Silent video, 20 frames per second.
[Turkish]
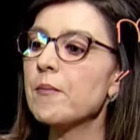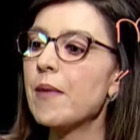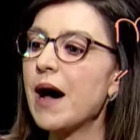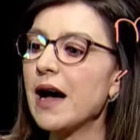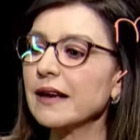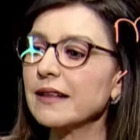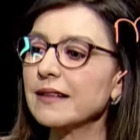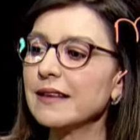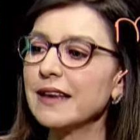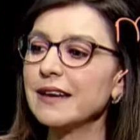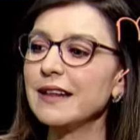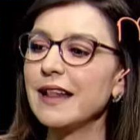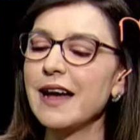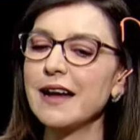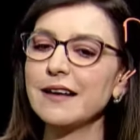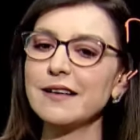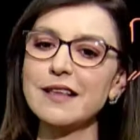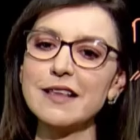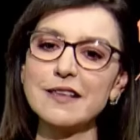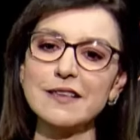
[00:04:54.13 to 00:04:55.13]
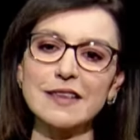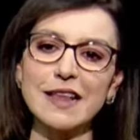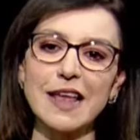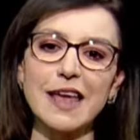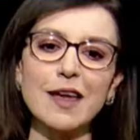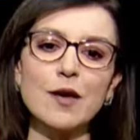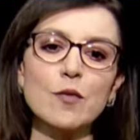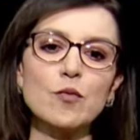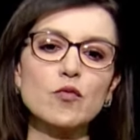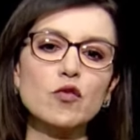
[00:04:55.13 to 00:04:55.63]
Bakteriler
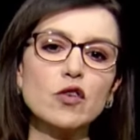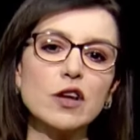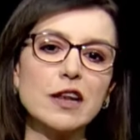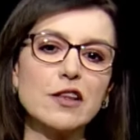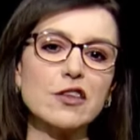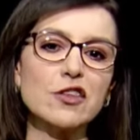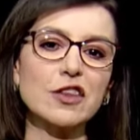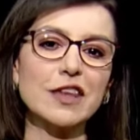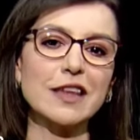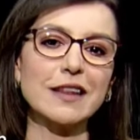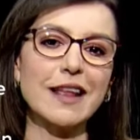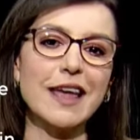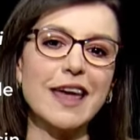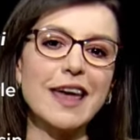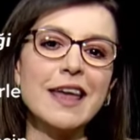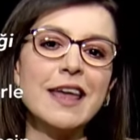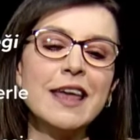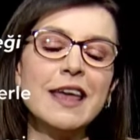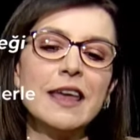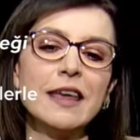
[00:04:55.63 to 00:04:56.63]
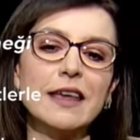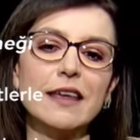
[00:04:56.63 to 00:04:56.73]
ise bu ilişkide